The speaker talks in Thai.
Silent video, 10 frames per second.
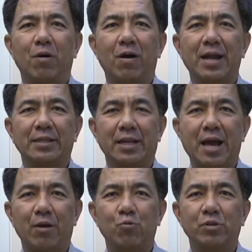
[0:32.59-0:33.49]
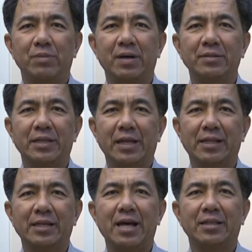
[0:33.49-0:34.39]
ขออาราธนาคุณพระศรี
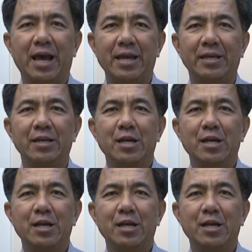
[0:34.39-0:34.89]
รัตนไตย